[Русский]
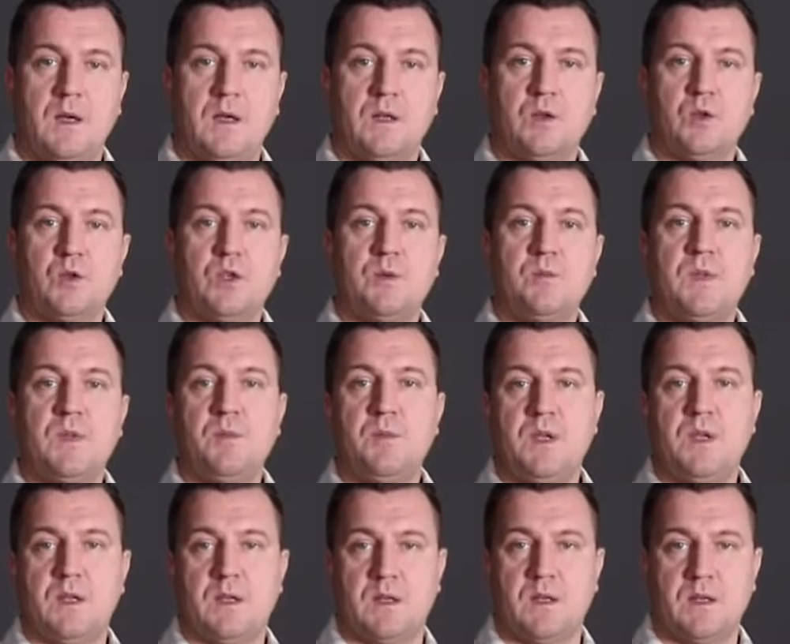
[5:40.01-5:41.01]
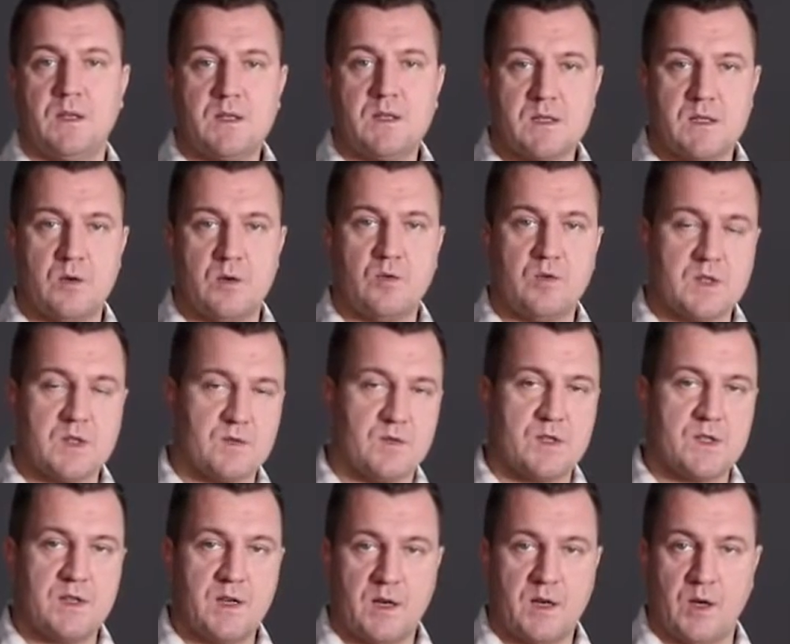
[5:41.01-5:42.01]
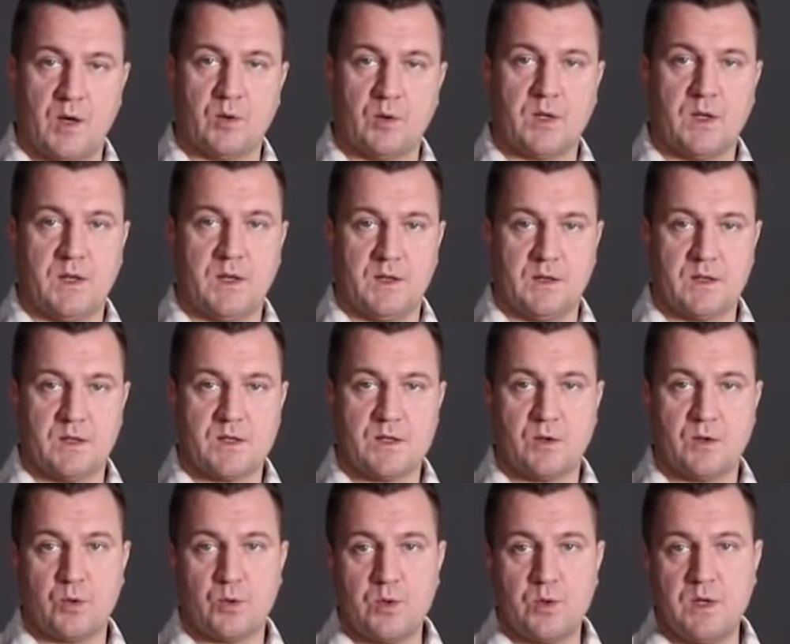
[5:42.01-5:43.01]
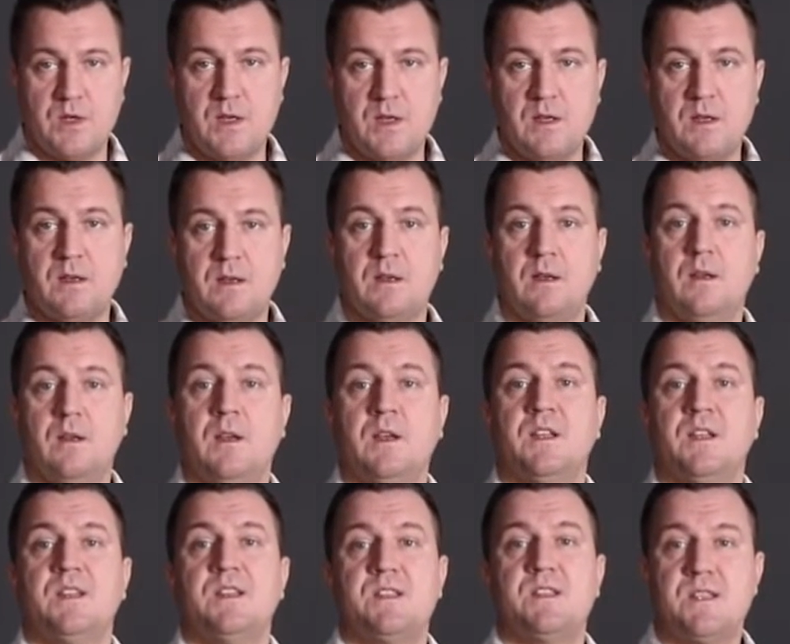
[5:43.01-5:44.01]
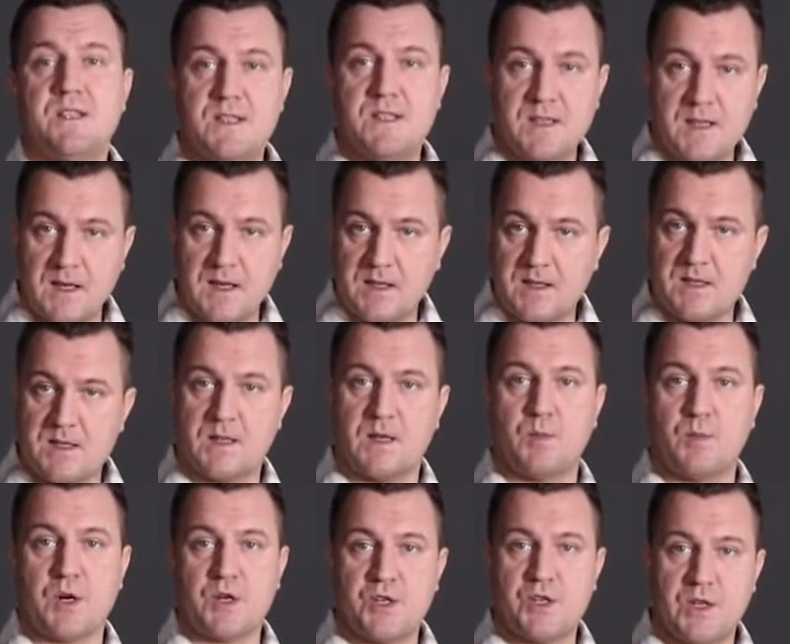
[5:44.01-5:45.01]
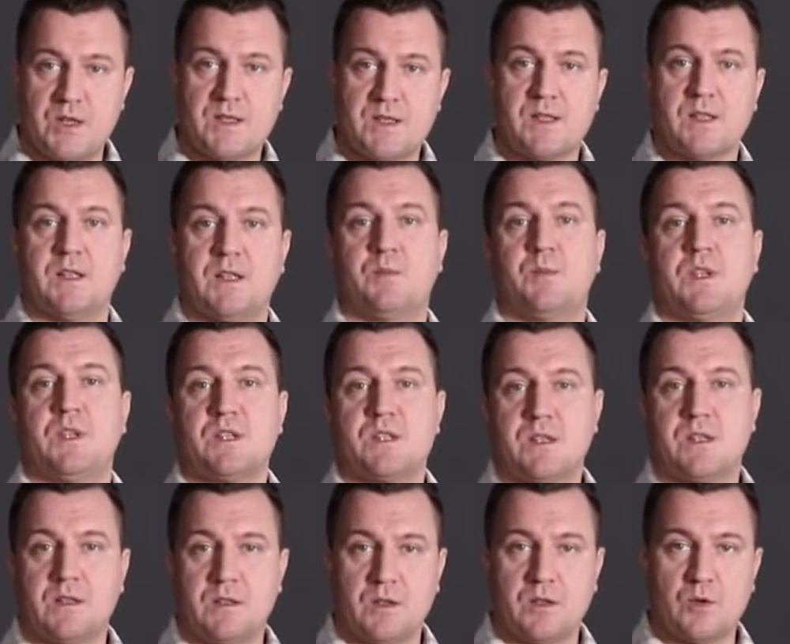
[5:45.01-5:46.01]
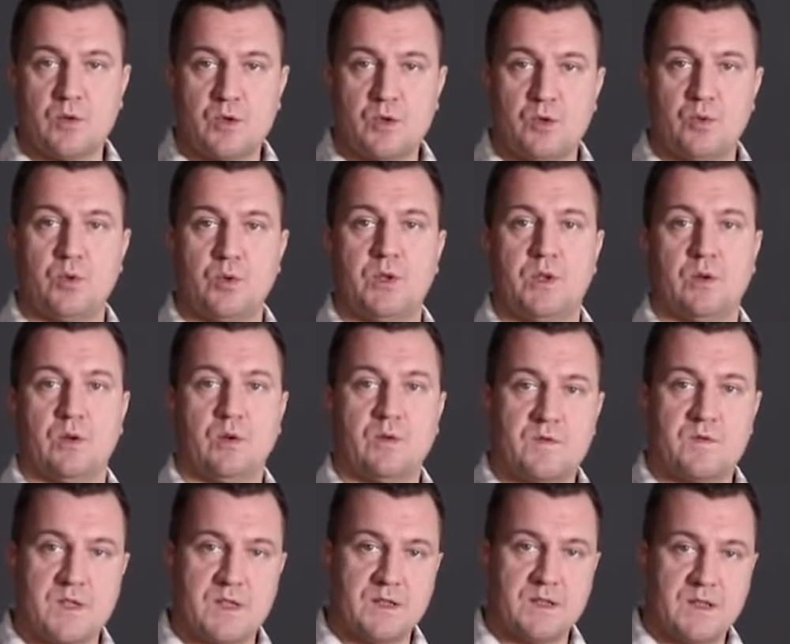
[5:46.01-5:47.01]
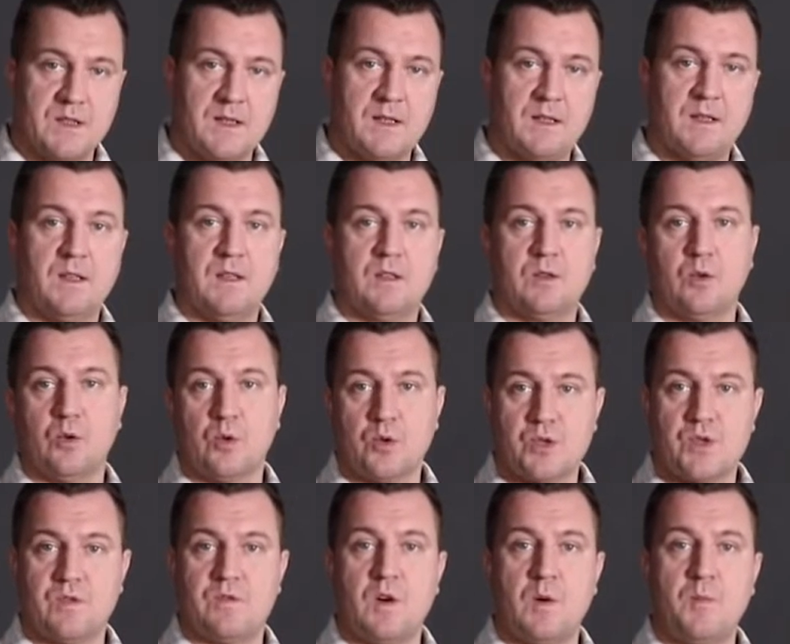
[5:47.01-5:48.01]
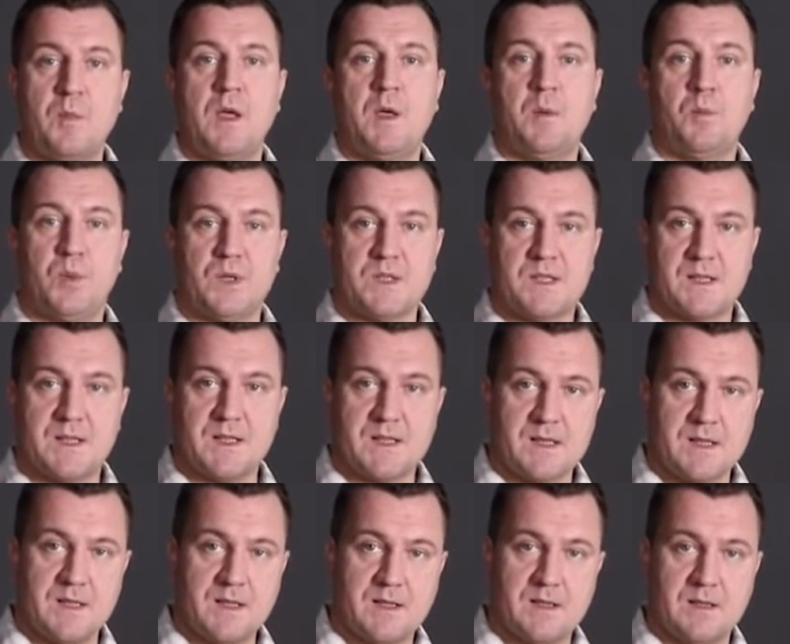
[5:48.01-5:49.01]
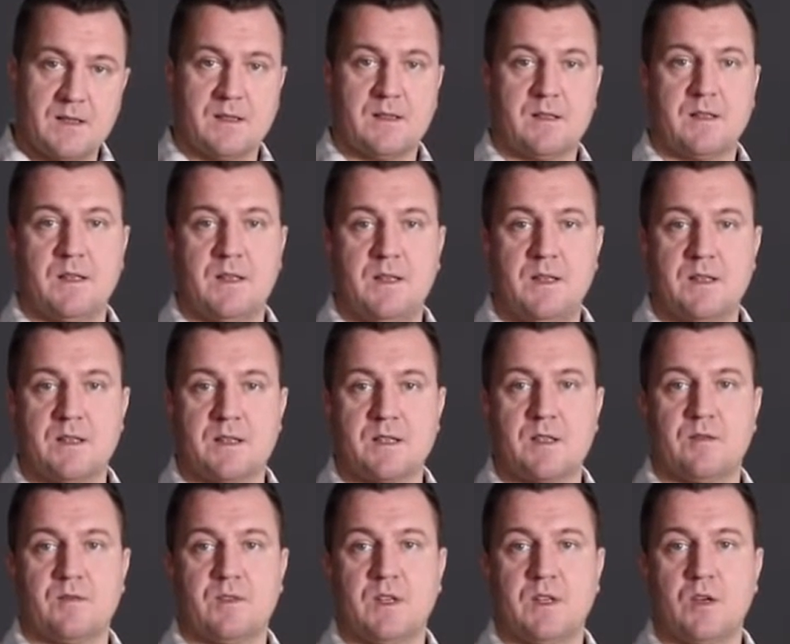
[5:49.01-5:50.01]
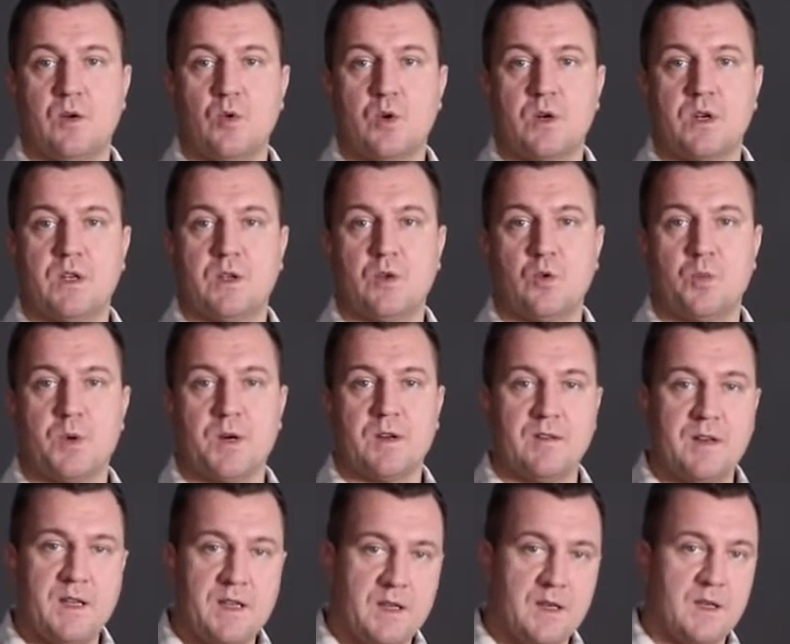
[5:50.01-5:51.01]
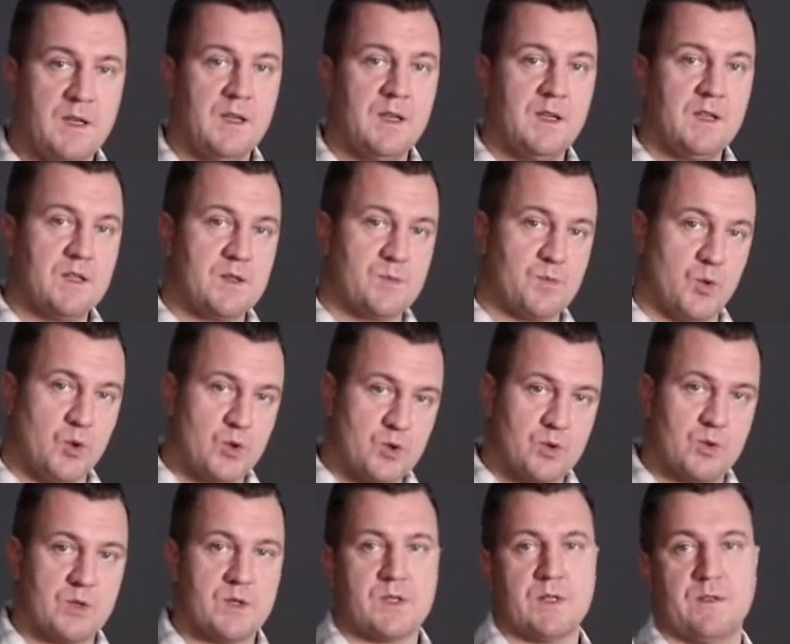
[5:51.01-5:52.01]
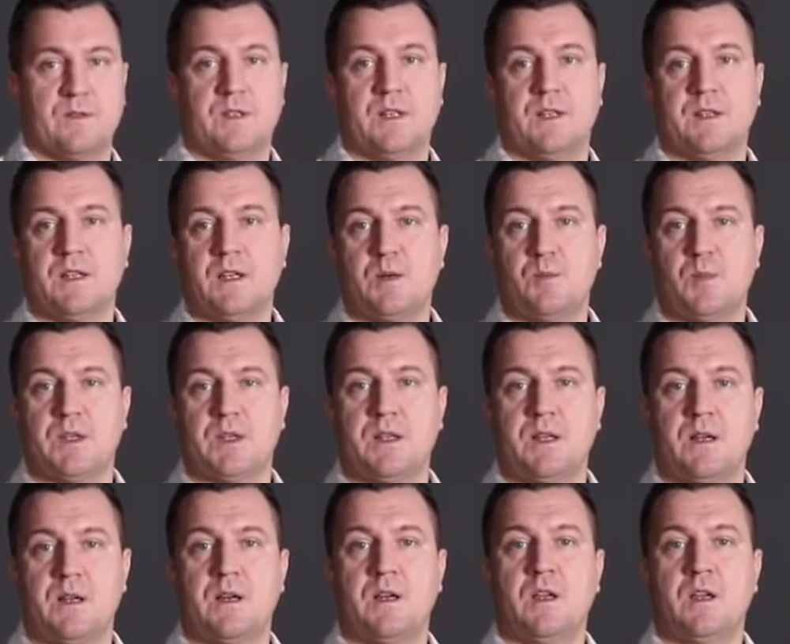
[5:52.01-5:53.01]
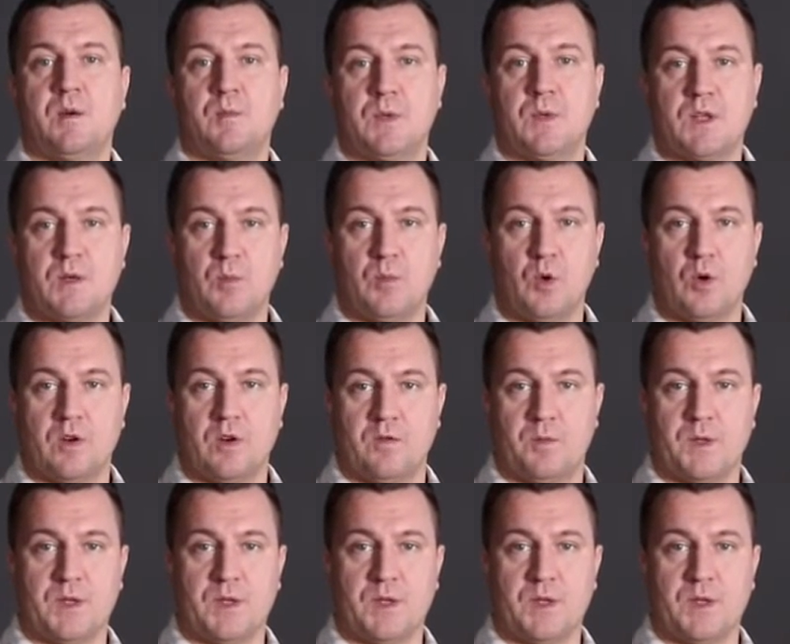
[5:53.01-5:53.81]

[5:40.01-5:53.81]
Но тем не менее, если у вас возникают какие-то затруднения, не стесняйтесь обращаться к администратору студии. Он всегда должен вам подсказать, какие основные органы управления используются в данных моделях моноблоков.